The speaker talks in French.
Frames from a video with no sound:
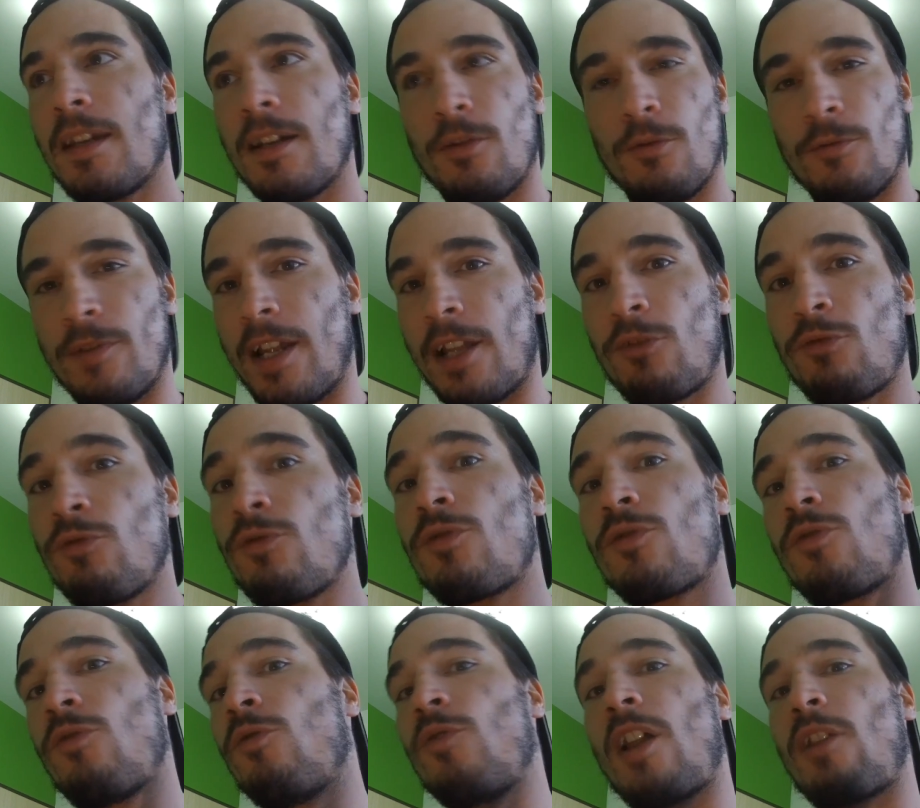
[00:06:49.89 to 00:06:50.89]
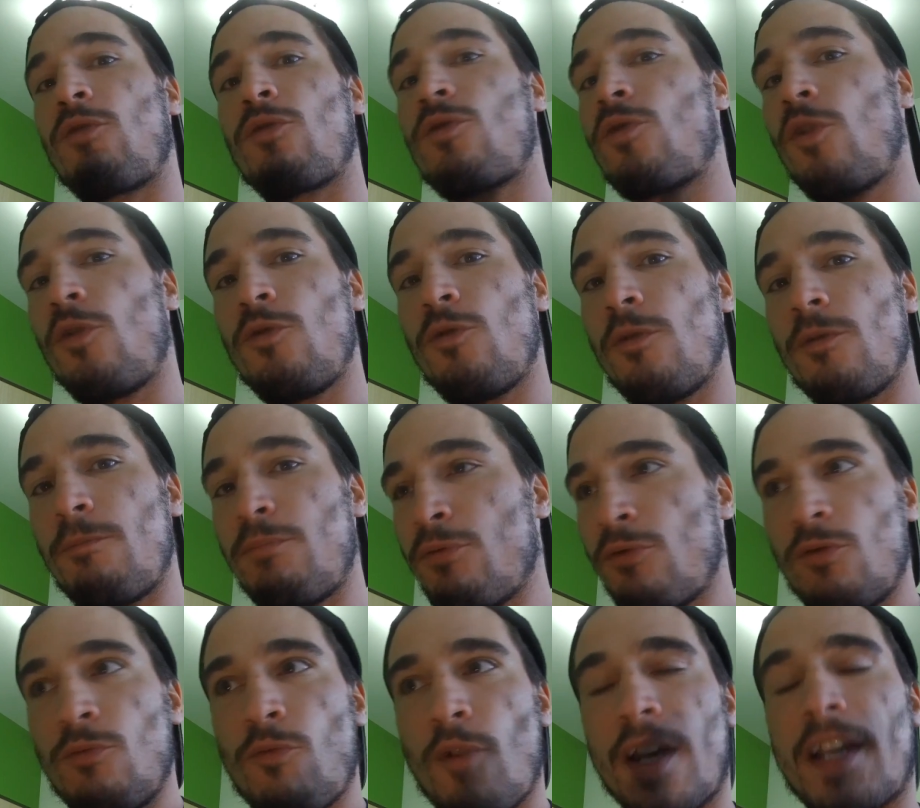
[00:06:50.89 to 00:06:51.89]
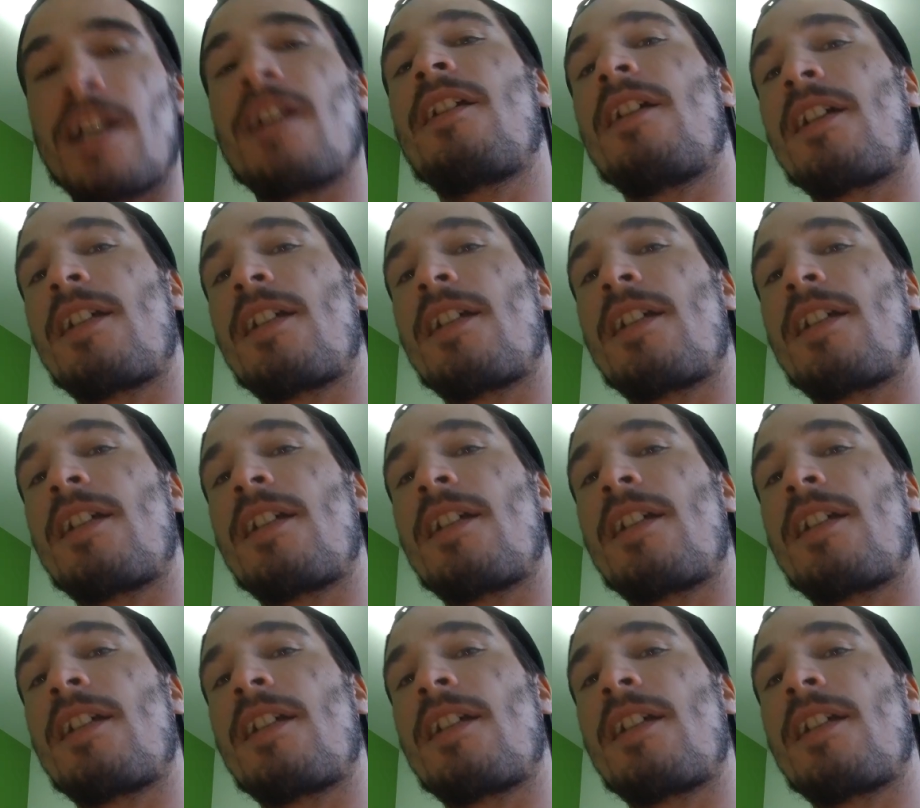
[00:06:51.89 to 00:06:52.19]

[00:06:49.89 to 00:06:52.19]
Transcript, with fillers: On a tous, on a tous connu plus ou moins quelqu'un